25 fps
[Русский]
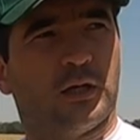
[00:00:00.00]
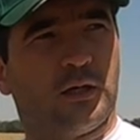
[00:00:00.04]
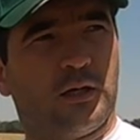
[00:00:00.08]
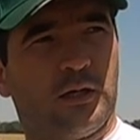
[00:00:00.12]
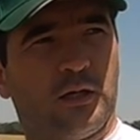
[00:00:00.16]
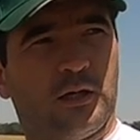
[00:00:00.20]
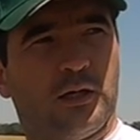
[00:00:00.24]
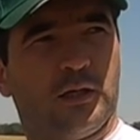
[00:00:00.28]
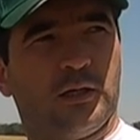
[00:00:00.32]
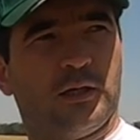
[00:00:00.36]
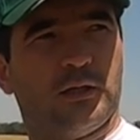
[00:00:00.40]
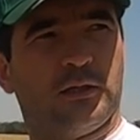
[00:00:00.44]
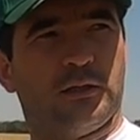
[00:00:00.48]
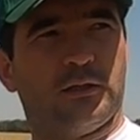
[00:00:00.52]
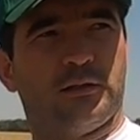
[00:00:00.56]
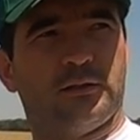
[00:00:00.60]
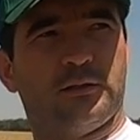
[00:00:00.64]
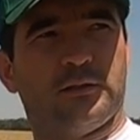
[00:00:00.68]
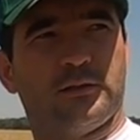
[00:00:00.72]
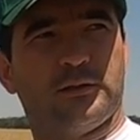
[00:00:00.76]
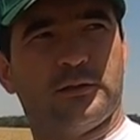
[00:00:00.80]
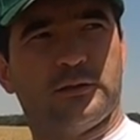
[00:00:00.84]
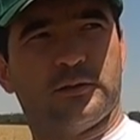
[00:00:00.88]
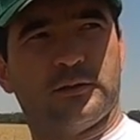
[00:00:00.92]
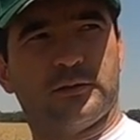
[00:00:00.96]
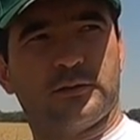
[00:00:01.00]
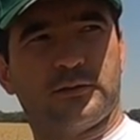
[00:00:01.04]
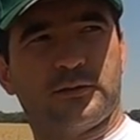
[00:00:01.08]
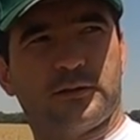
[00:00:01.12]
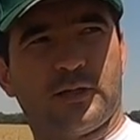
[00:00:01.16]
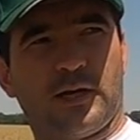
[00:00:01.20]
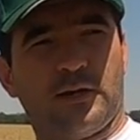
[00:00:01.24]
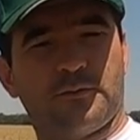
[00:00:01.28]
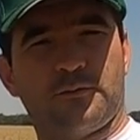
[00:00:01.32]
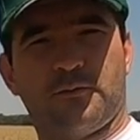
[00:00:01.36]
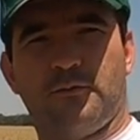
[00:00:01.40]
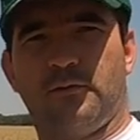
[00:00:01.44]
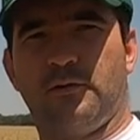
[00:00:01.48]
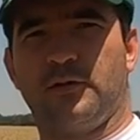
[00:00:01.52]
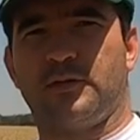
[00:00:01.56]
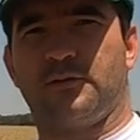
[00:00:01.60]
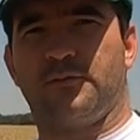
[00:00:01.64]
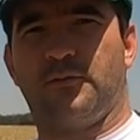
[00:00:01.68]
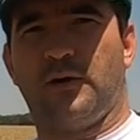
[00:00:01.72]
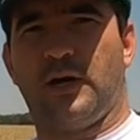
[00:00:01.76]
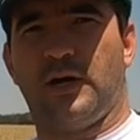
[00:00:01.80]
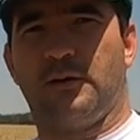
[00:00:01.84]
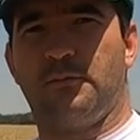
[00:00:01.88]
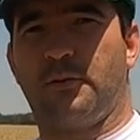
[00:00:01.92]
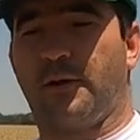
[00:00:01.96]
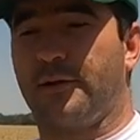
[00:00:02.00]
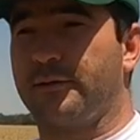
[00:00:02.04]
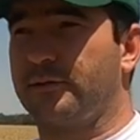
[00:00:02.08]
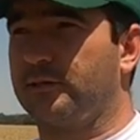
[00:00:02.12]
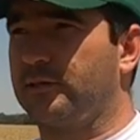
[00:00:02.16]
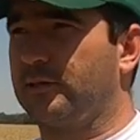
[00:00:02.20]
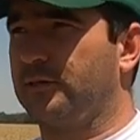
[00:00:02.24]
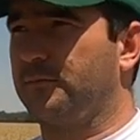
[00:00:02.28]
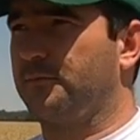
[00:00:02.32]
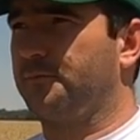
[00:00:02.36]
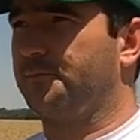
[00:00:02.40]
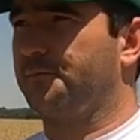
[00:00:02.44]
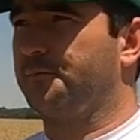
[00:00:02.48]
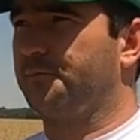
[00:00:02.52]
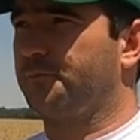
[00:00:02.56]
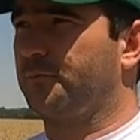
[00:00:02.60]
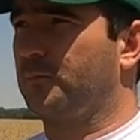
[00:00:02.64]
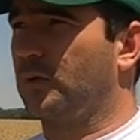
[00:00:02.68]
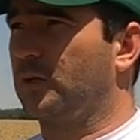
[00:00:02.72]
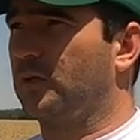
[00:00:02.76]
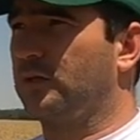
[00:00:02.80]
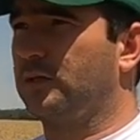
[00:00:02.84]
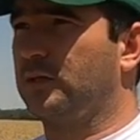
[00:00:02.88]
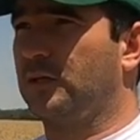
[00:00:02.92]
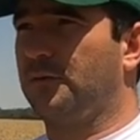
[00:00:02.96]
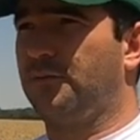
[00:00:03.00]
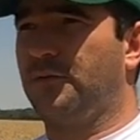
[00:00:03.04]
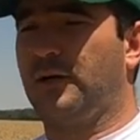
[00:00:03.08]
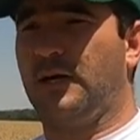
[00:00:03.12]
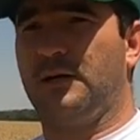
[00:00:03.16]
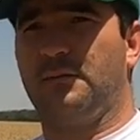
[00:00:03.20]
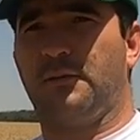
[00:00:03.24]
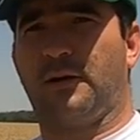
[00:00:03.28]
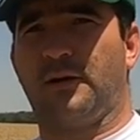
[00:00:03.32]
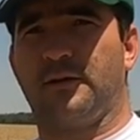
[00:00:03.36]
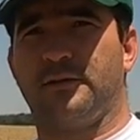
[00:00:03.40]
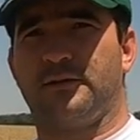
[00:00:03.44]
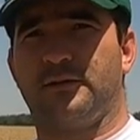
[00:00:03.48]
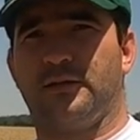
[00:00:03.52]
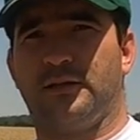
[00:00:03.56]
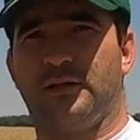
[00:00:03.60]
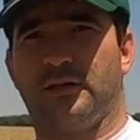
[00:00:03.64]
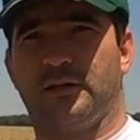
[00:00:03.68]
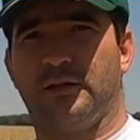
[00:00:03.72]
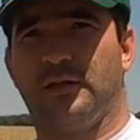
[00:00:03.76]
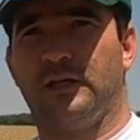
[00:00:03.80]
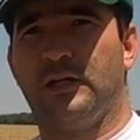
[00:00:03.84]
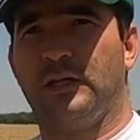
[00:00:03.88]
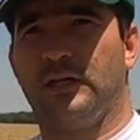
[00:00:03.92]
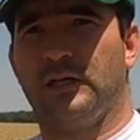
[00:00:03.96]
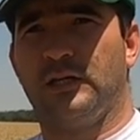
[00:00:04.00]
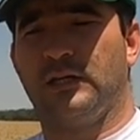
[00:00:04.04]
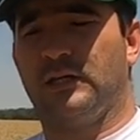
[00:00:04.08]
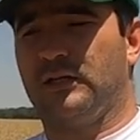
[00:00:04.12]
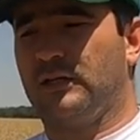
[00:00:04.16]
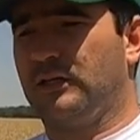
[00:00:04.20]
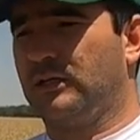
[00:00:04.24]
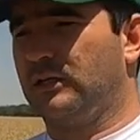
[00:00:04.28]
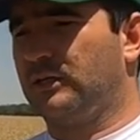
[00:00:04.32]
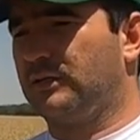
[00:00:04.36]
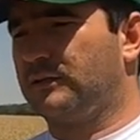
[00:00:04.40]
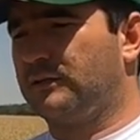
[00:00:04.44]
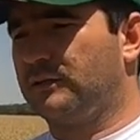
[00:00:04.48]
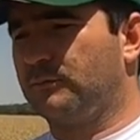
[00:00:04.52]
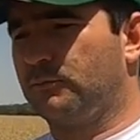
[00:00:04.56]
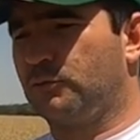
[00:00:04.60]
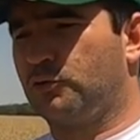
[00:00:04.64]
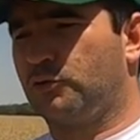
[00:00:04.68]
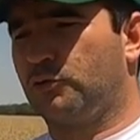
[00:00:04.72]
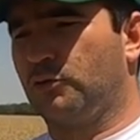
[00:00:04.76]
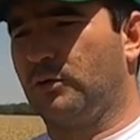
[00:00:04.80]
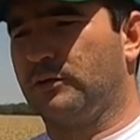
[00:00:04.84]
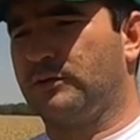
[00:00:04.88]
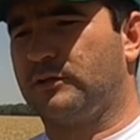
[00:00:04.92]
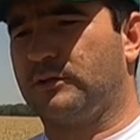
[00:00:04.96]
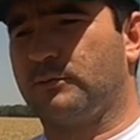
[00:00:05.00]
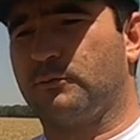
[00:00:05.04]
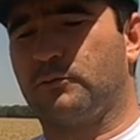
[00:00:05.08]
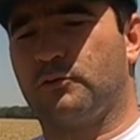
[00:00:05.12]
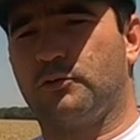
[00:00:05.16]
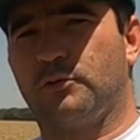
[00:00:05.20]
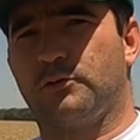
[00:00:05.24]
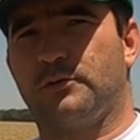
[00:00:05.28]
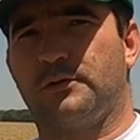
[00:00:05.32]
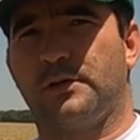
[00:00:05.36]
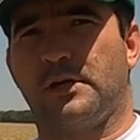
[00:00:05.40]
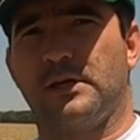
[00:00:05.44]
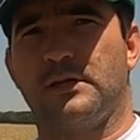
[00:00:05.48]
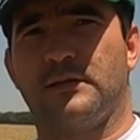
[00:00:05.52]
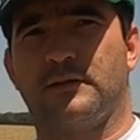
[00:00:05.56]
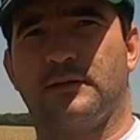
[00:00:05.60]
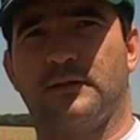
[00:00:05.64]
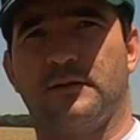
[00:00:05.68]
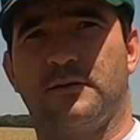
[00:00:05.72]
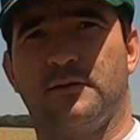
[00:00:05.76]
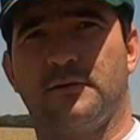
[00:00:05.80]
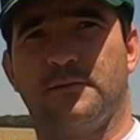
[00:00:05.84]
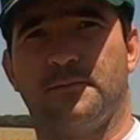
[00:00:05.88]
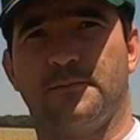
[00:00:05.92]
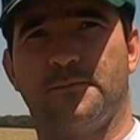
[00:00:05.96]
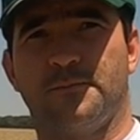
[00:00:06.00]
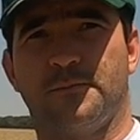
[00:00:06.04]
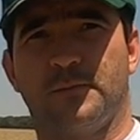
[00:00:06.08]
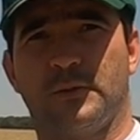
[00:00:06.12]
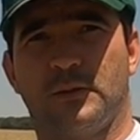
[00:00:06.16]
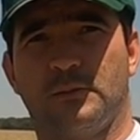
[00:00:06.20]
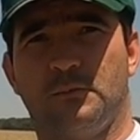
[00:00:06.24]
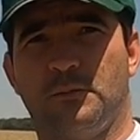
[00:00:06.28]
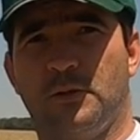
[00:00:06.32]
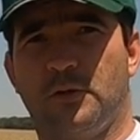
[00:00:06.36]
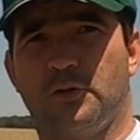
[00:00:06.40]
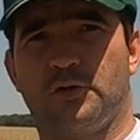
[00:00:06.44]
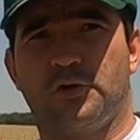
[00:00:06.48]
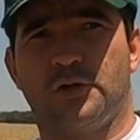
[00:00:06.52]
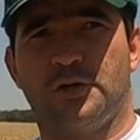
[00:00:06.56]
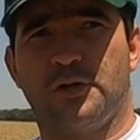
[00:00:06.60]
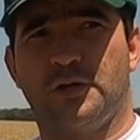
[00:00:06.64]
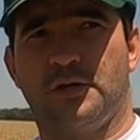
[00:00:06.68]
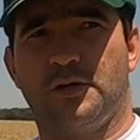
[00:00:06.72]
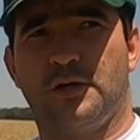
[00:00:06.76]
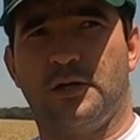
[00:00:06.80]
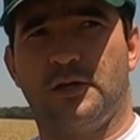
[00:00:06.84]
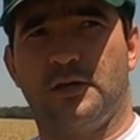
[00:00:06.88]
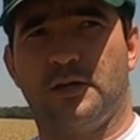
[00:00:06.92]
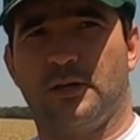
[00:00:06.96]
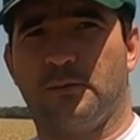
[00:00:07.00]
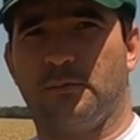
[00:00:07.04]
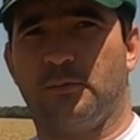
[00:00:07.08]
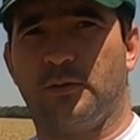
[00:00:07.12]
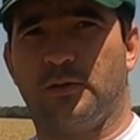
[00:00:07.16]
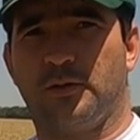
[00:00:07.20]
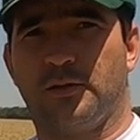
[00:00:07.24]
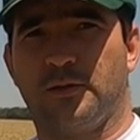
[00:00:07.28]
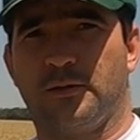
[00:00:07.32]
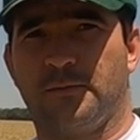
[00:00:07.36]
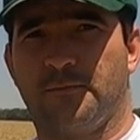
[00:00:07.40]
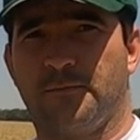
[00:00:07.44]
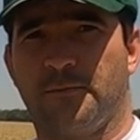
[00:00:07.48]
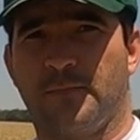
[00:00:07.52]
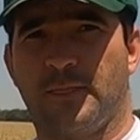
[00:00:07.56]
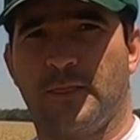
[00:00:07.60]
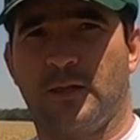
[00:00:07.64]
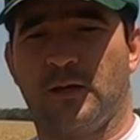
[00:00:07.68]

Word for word: сравнивали с Вайбрансом. На Вайбрансе 700-730. Меньше нигде не было.